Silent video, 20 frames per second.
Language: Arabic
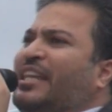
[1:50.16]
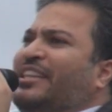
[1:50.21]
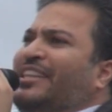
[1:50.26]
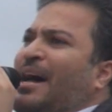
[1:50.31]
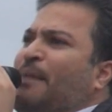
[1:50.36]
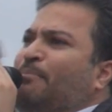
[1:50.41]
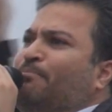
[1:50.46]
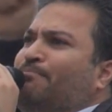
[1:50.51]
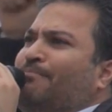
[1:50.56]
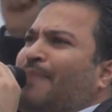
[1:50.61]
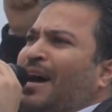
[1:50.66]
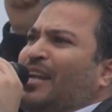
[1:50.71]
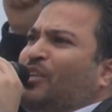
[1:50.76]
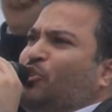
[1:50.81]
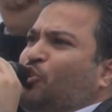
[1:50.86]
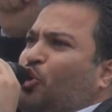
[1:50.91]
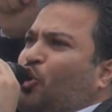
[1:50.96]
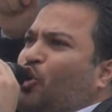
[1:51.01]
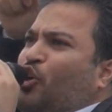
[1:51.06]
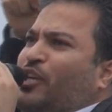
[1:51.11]

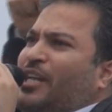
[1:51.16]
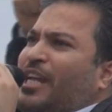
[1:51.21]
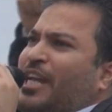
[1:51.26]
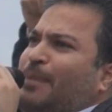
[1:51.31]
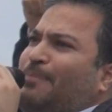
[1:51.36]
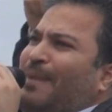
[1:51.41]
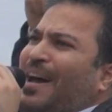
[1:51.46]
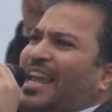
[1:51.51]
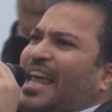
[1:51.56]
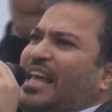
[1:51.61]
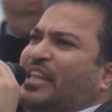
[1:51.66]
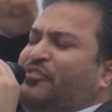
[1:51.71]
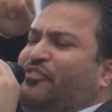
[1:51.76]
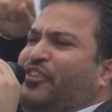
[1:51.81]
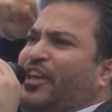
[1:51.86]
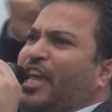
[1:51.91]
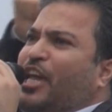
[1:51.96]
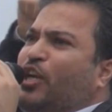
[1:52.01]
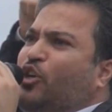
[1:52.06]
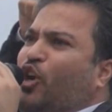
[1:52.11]
دمرتون البلد
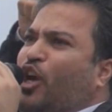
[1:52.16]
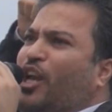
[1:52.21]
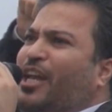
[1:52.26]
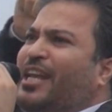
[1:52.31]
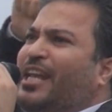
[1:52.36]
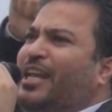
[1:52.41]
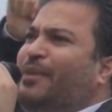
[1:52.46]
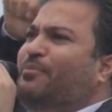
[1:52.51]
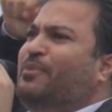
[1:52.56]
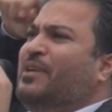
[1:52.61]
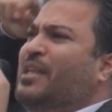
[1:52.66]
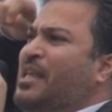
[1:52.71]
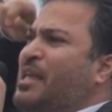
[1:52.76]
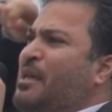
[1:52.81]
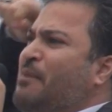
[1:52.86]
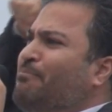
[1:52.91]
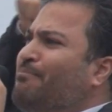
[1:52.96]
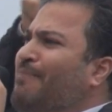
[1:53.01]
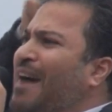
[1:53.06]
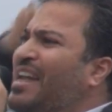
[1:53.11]
في كل
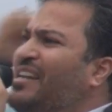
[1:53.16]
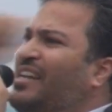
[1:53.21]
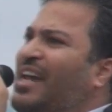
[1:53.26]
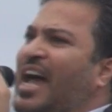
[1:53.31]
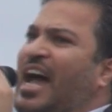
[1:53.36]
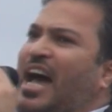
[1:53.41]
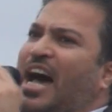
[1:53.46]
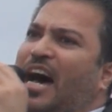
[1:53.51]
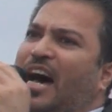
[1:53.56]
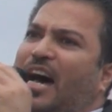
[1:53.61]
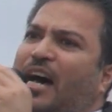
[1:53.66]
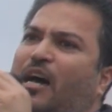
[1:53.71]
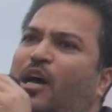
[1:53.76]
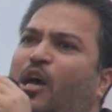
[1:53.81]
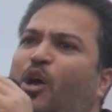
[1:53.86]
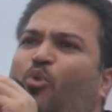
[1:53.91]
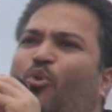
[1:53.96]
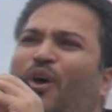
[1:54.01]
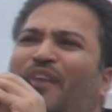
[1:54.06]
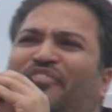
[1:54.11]
منحى
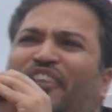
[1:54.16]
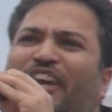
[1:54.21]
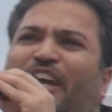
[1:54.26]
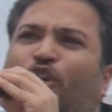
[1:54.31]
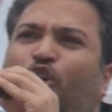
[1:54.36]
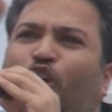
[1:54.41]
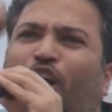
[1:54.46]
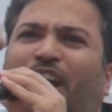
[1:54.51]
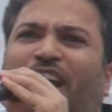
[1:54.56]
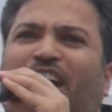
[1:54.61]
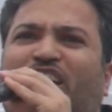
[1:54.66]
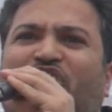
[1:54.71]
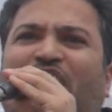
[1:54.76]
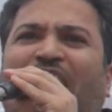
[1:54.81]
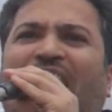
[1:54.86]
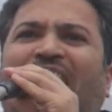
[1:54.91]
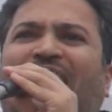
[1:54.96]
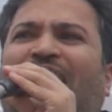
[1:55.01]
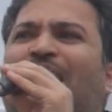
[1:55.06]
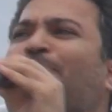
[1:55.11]
وفي كل
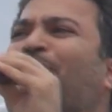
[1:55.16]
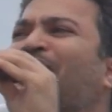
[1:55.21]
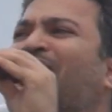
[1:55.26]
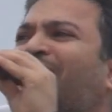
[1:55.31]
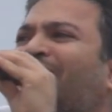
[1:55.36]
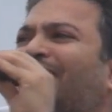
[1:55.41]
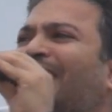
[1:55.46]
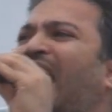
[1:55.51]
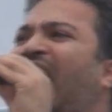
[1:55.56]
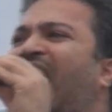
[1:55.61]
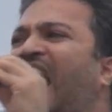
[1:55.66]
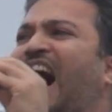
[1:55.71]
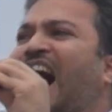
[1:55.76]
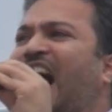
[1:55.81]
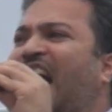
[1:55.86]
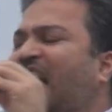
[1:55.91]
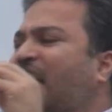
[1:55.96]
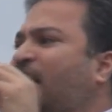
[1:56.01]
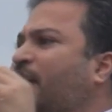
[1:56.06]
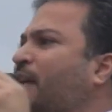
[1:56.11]
جانب
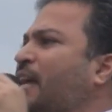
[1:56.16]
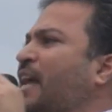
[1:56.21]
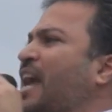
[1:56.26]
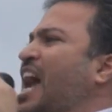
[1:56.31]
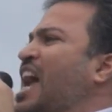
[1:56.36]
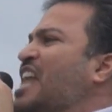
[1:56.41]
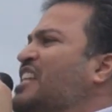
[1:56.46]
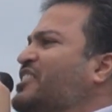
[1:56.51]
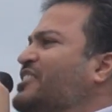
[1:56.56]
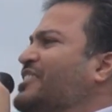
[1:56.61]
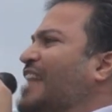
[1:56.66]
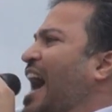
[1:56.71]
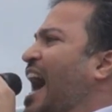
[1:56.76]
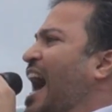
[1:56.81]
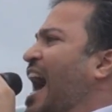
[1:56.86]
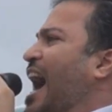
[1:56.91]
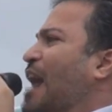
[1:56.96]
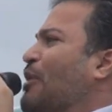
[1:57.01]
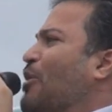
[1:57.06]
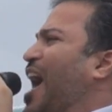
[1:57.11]
انتهى
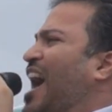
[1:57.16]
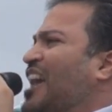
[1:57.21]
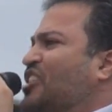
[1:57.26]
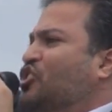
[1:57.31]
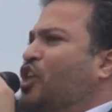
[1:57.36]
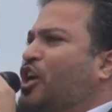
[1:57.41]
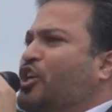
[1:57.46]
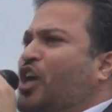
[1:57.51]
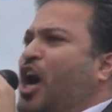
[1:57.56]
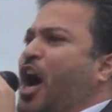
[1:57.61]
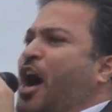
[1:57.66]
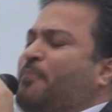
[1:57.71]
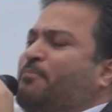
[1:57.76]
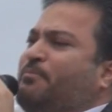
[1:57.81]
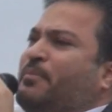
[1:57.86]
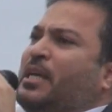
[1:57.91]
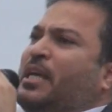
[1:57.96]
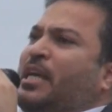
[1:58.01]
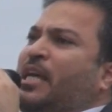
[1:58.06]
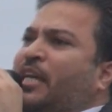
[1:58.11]
انتهى
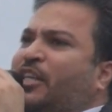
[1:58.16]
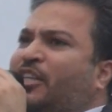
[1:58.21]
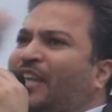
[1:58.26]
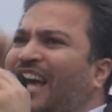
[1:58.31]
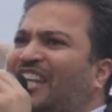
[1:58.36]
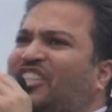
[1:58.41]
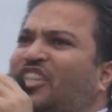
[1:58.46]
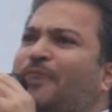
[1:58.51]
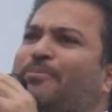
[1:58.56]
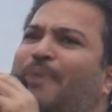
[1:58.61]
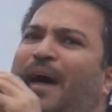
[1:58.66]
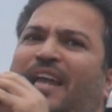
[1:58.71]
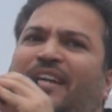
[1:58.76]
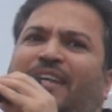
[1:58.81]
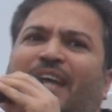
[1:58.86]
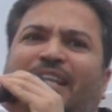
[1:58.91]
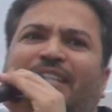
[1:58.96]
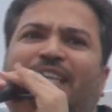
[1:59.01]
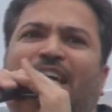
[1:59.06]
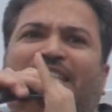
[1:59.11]
وقتكم يجب أن
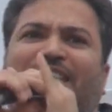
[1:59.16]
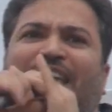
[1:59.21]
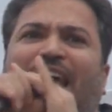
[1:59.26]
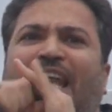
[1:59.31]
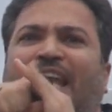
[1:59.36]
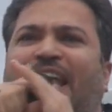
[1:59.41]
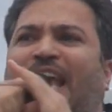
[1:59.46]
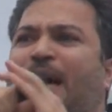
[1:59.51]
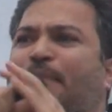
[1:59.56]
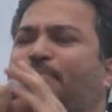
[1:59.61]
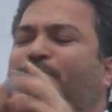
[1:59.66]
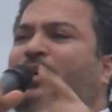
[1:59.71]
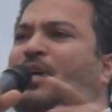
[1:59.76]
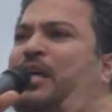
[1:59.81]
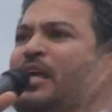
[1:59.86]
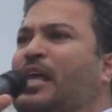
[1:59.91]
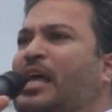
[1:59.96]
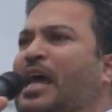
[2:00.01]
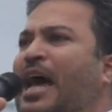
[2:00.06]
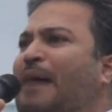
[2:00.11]
يتسلم
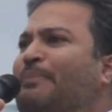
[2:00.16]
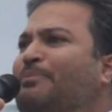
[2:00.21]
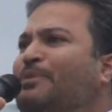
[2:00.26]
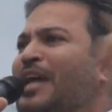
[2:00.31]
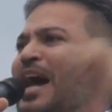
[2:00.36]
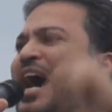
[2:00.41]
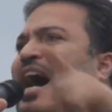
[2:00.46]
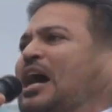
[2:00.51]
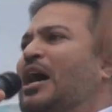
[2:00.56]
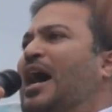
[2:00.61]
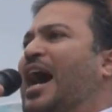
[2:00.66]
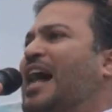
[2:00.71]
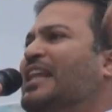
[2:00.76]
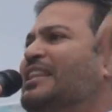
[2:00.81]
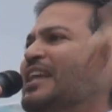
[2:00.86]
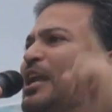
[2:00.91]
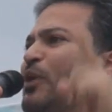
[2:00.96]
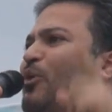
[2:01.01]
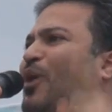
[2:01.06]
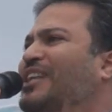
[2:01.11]
أبناء
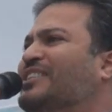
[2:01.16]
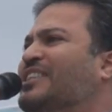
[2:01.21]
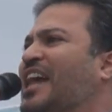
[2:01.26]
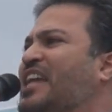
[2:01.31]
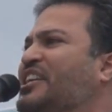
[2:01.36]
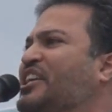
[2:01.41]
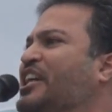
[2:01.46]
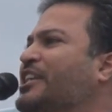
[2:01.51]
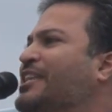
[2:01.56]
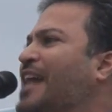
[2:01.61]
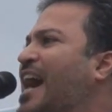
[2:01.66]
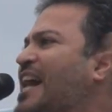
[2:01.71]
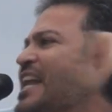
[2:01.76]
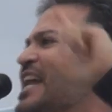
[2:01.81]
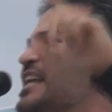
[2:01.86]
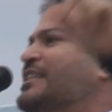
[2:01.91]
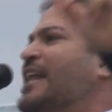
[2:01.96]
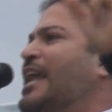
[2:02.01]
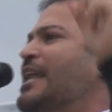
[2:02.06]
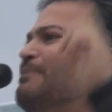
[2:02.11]
هذا الوطن
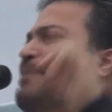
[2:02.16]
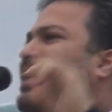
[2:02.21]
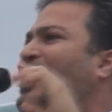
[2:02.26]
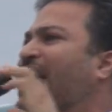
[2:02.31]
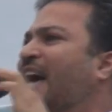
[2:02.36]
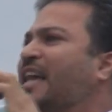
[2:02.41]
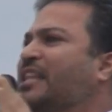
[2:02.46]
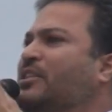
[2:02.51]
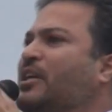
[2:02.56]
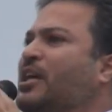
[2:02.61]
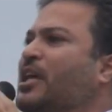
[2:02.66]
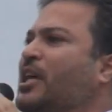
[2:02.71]
إدارة البلد